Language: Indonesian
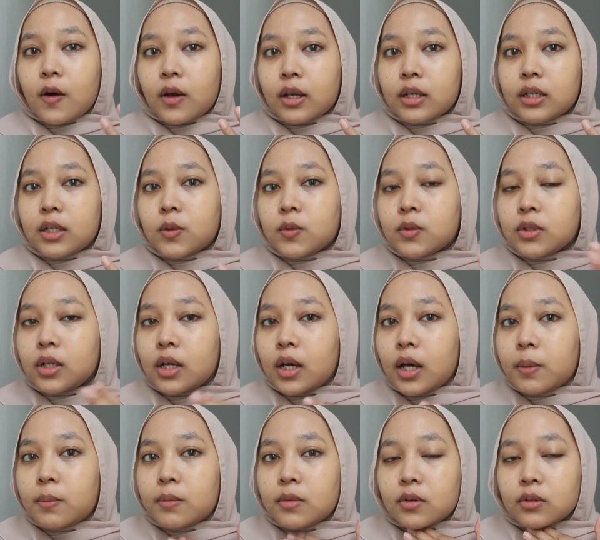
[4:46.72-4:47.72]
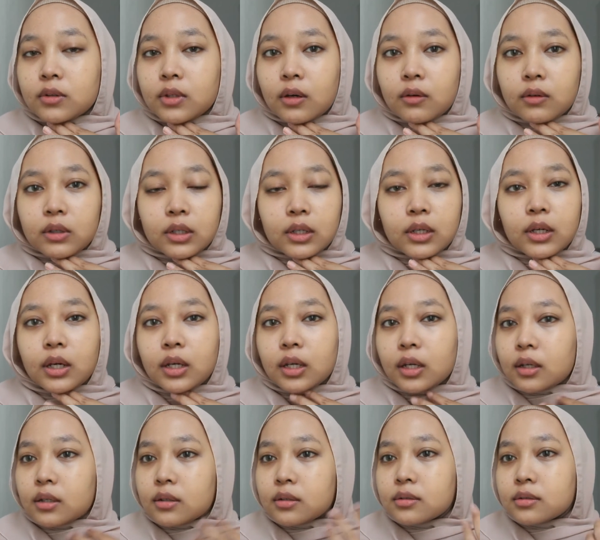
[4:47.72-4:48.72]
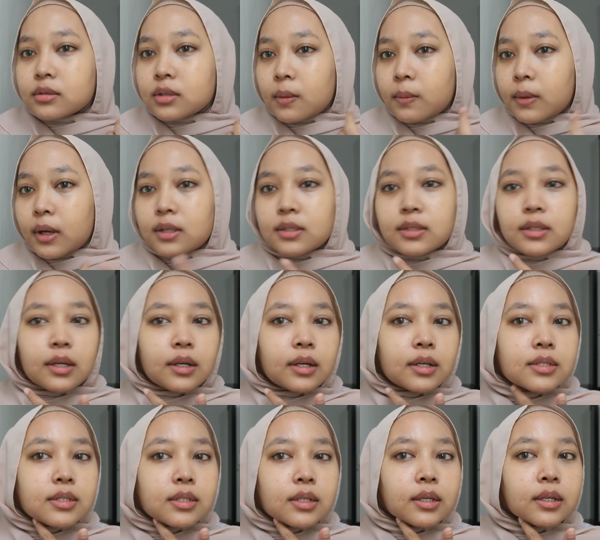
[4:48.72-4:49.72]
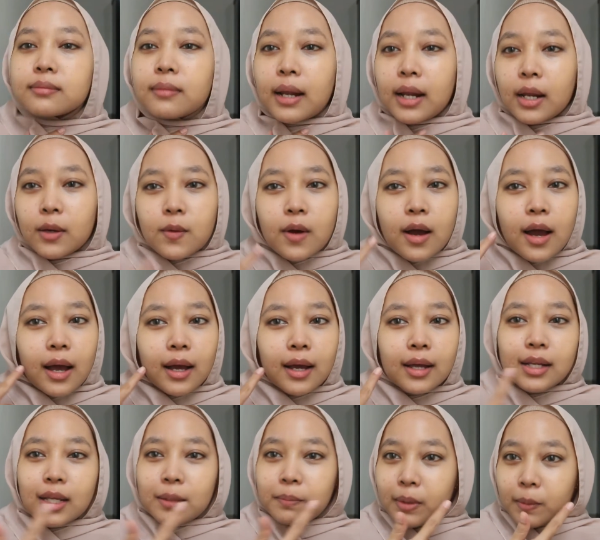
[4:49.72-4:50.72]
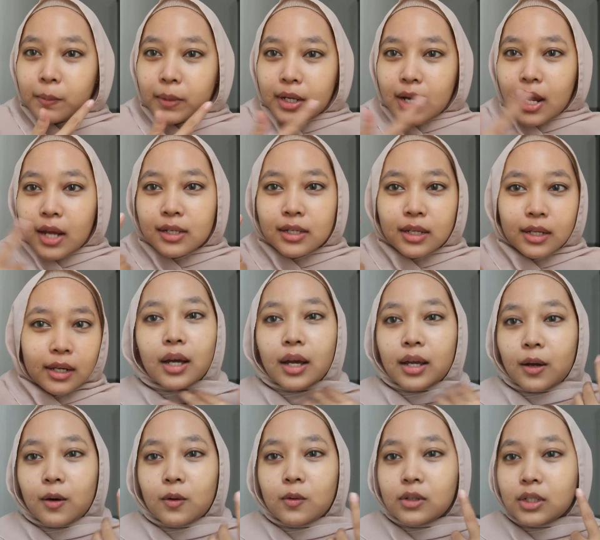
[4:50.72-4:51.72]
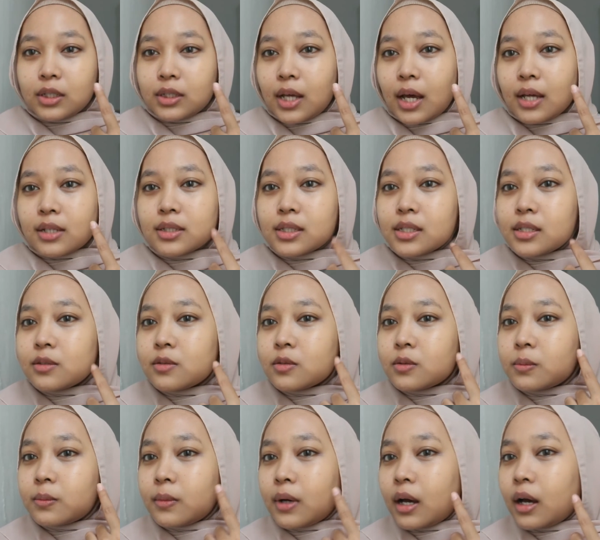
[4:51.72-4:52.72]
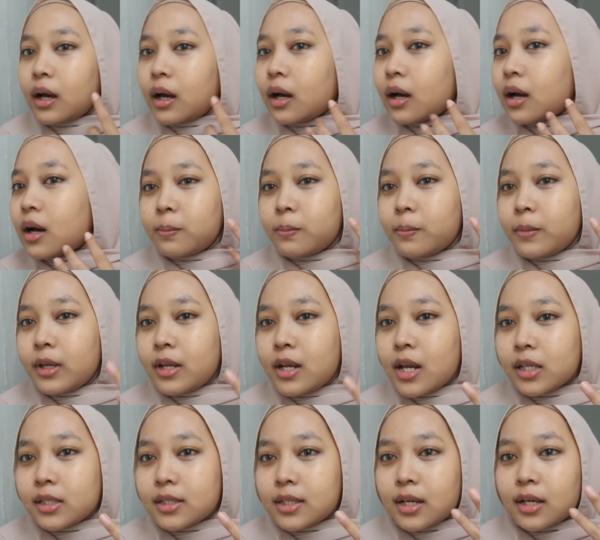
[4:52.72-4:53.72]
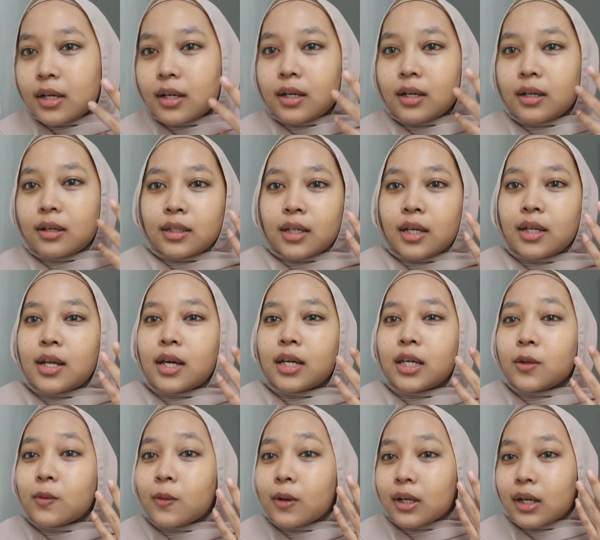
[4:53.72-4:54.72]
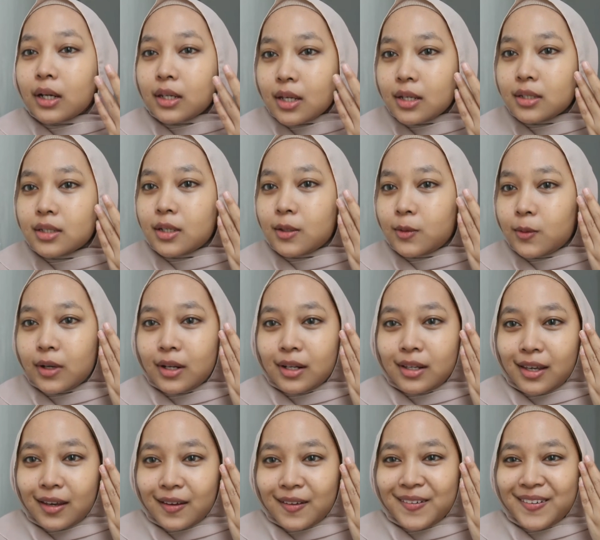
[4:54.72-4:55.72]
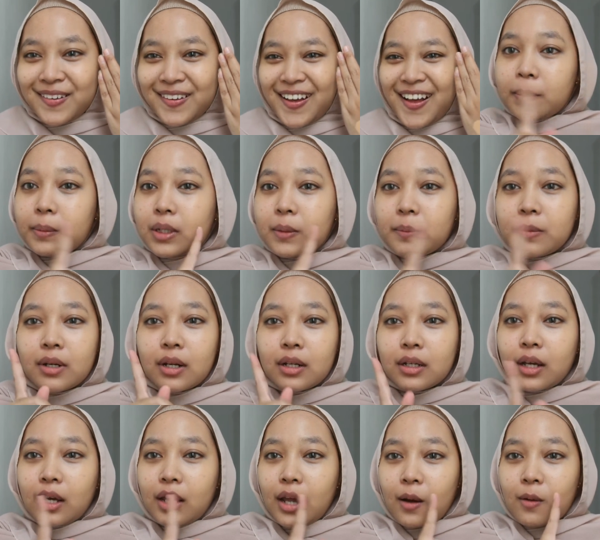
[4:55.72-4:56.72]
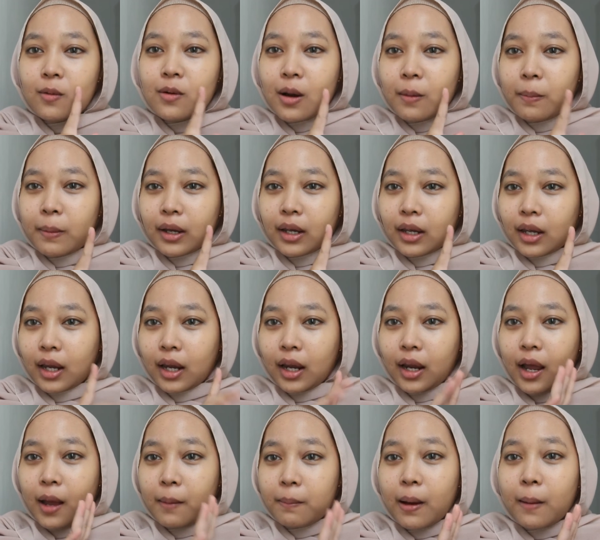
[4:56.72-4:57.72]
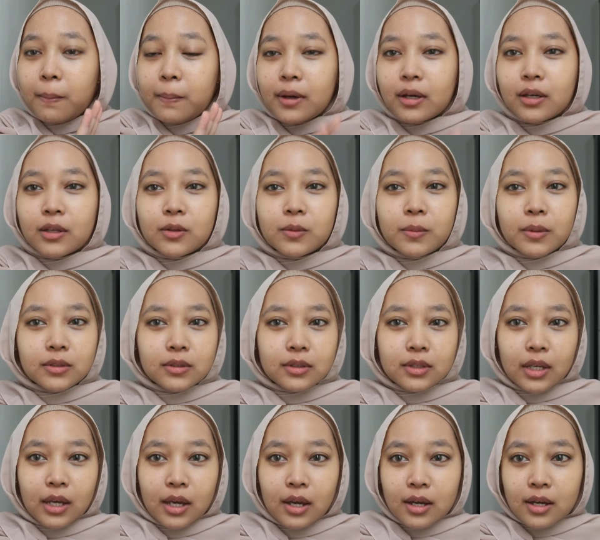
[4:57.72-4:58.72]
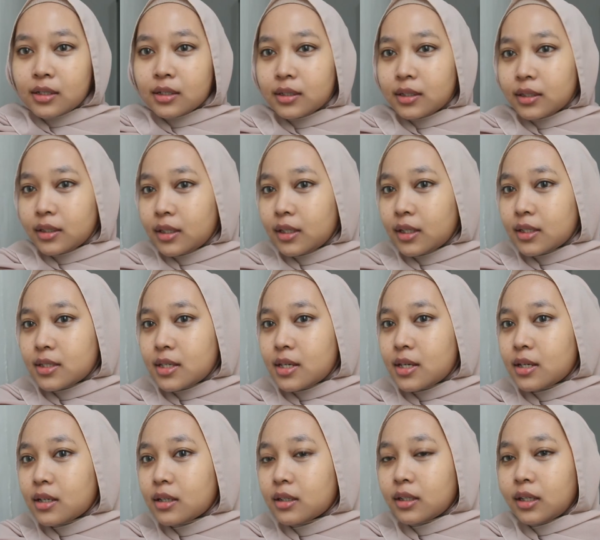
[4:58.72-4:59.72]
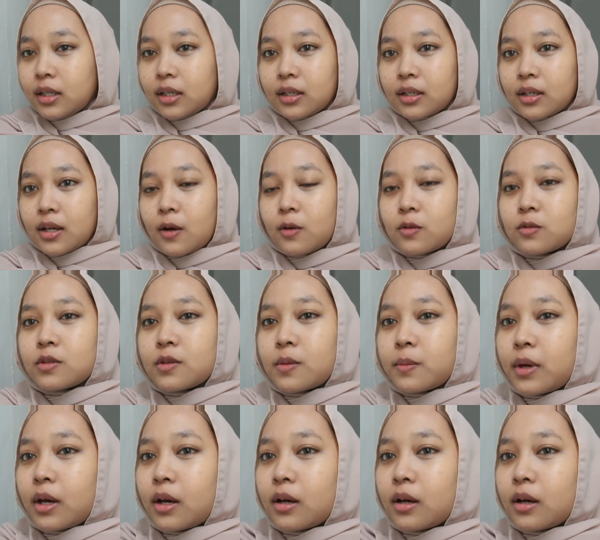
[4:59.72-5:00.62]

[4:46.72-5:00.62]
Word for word: oke ini udah menurut aku ini kayak sama aja nggak sih Padahal aku kagak lihat perbedaannya ya. kayak kulit asli cuma bedanya ya dahin warnanya aja gitu kali ya tapi ini beneran kayak aku nggak pakai apa-apa gitu maksudnya ngerti nggak sih nih aku zoom